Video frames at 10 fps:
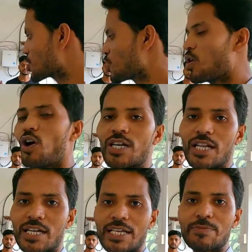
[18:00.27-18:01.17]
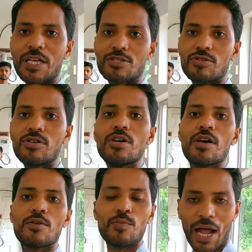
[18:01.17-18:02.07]
আপনার ছ ঘন্টার কাজ মাত্র
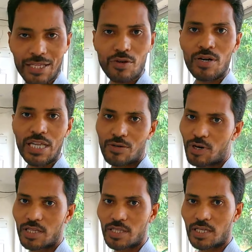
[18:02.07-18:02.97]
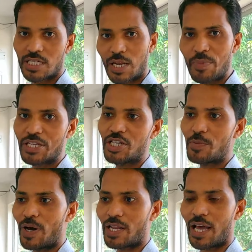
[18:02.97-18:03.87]
আধ ঘন্টা করে দিতে সেটা
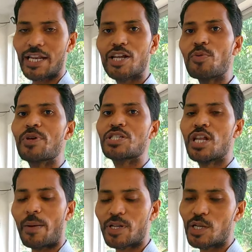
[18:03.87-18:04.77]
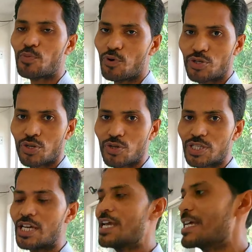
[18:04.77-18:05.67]
মেশিনই পারে আর এরকম মেশিনে আপনাদের প্রয়োজন
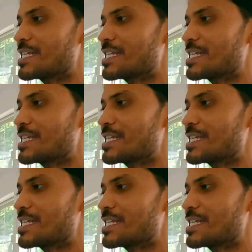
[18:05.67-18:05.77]
রয়েছে